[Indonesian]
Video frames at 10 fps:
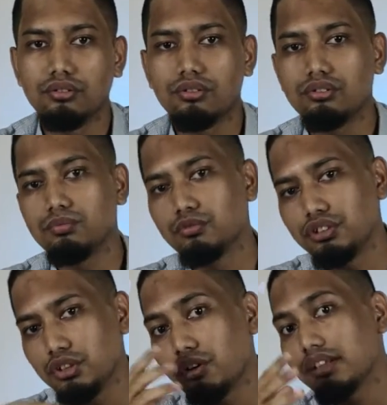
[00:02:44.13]
Do,
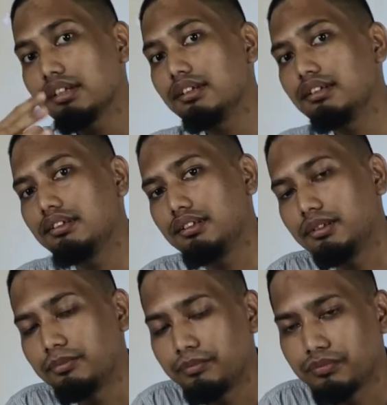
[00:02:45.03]
bunyi doanya gini
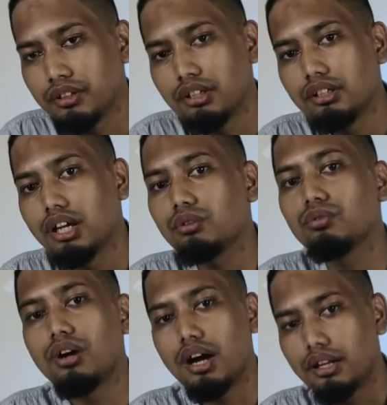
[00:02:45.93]
nih, ya
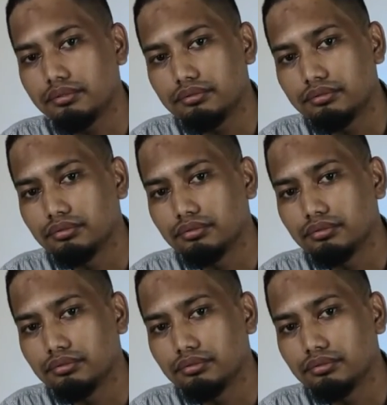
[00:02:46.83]
Tuhan,